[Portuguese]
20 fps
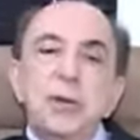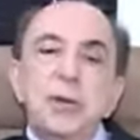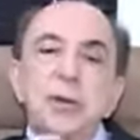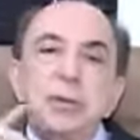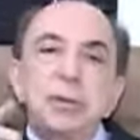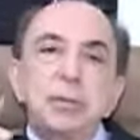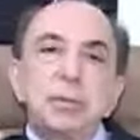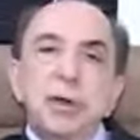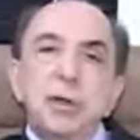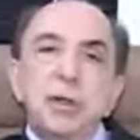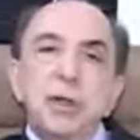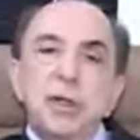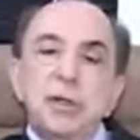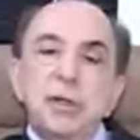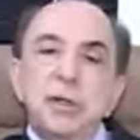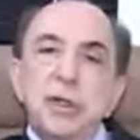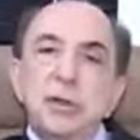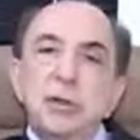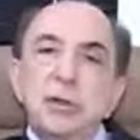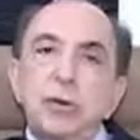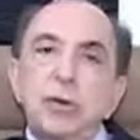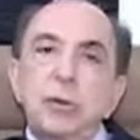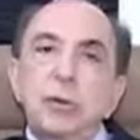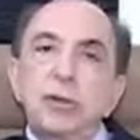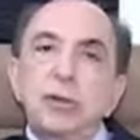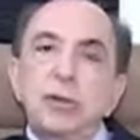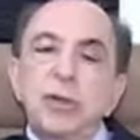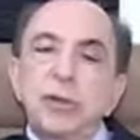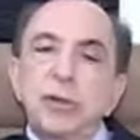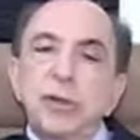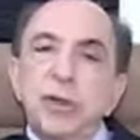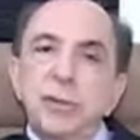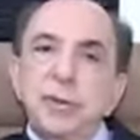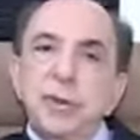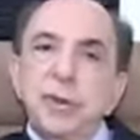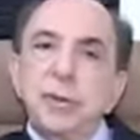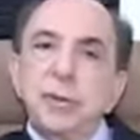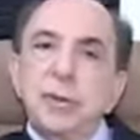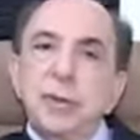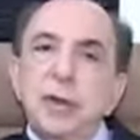não importa que seja o
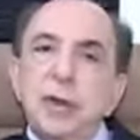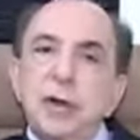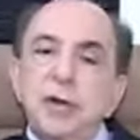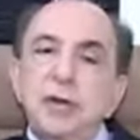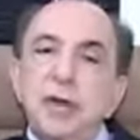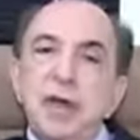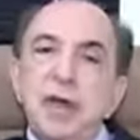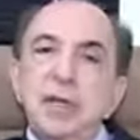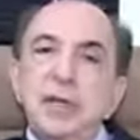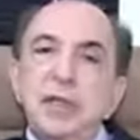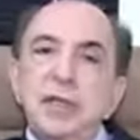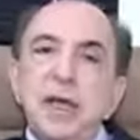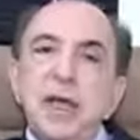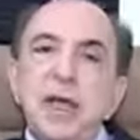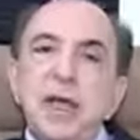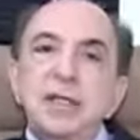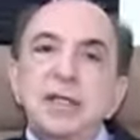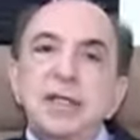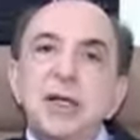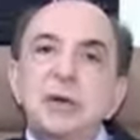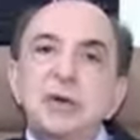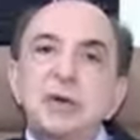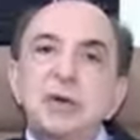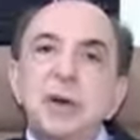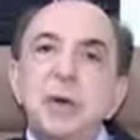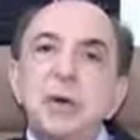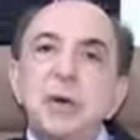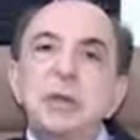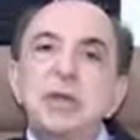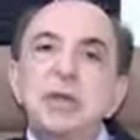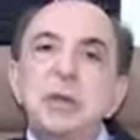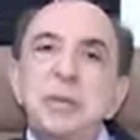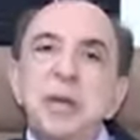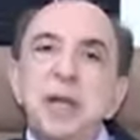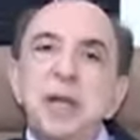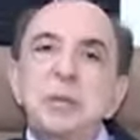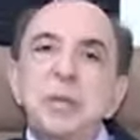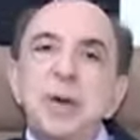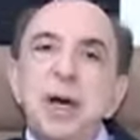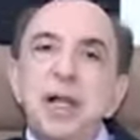bonitão da vez, se não tiver
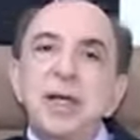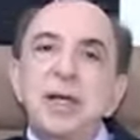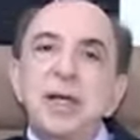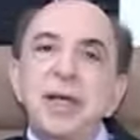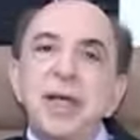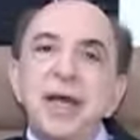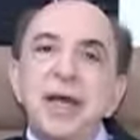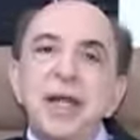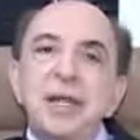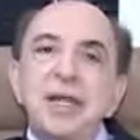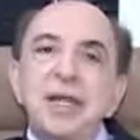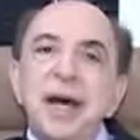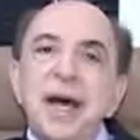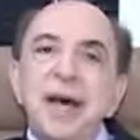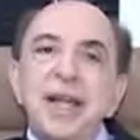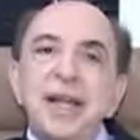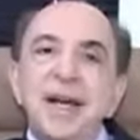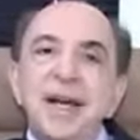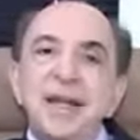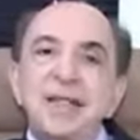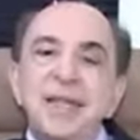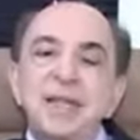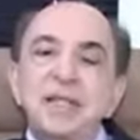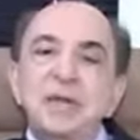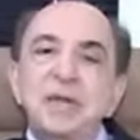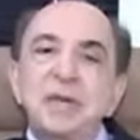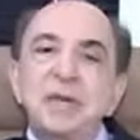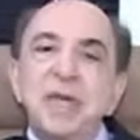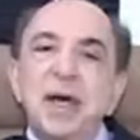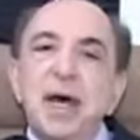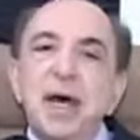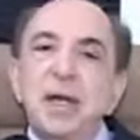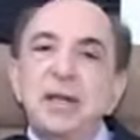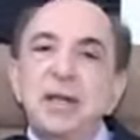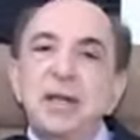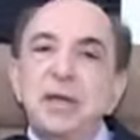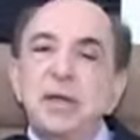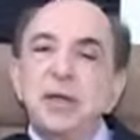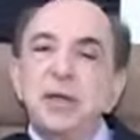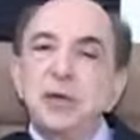conhecimento ali na área da
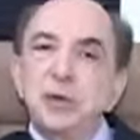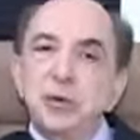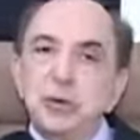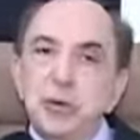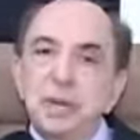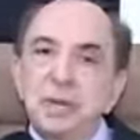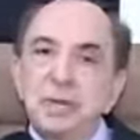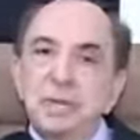atividade, dançou.